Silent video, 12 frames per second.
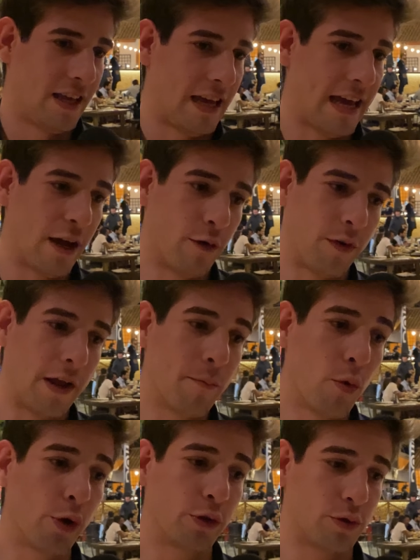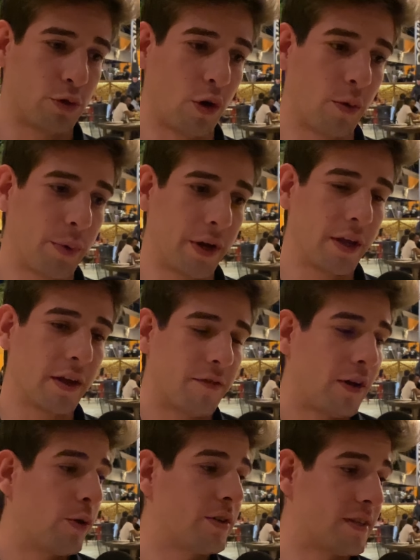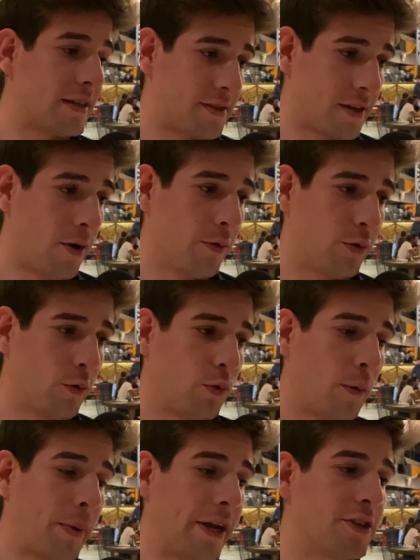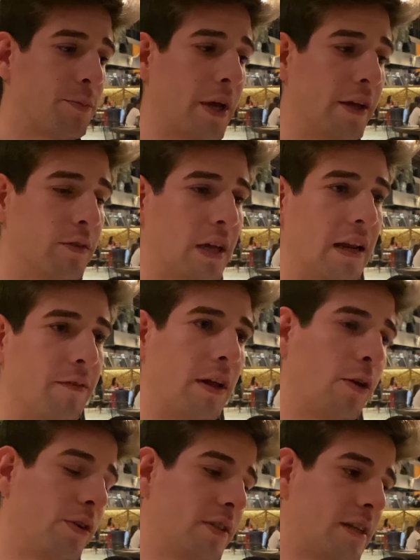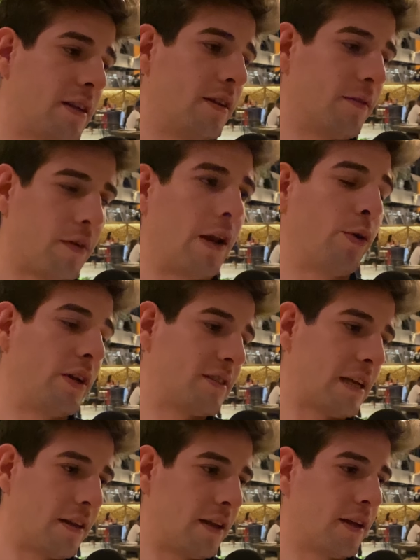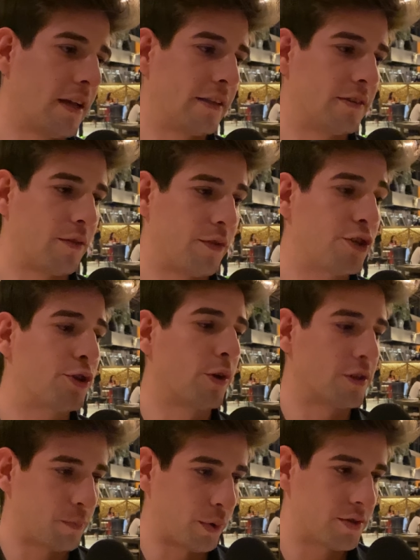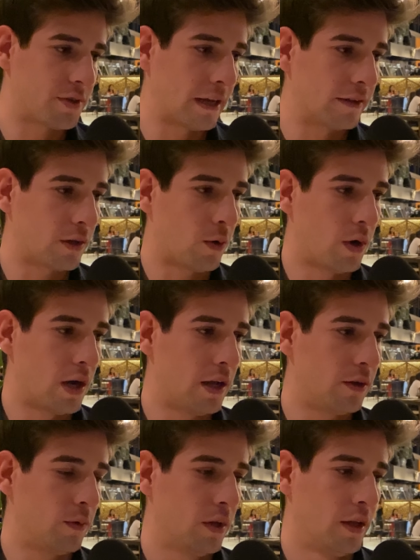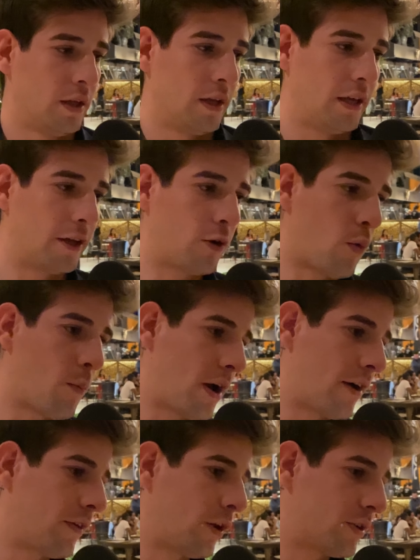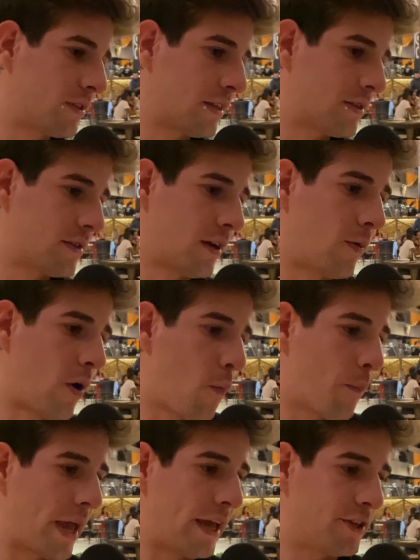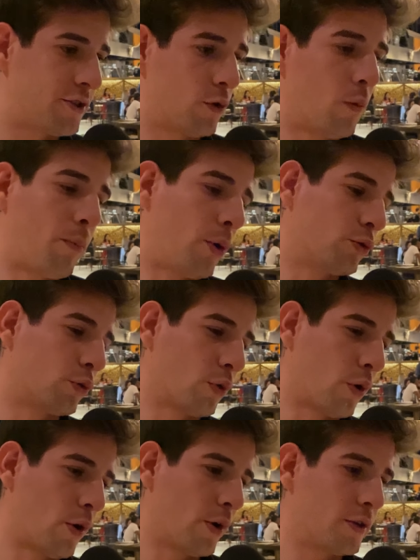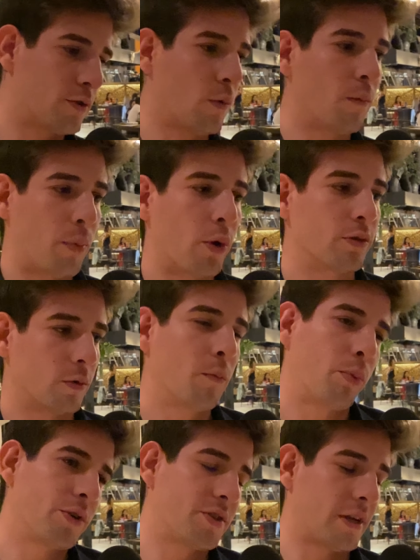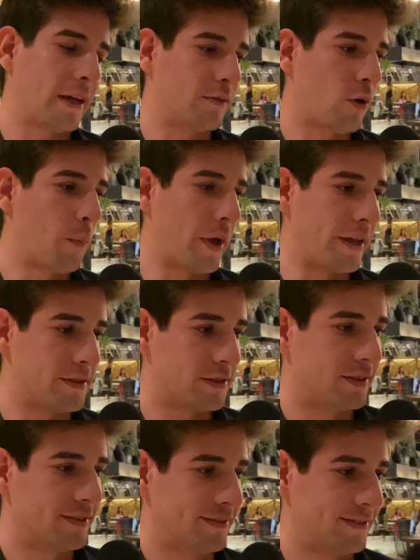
É, eu falei muito sobre a valorização que o, do empreendimento, que ele valorizaria, valorizaria entre 22% ao ano e com uma valorização ao mês de 1,2%, 1% ao mês.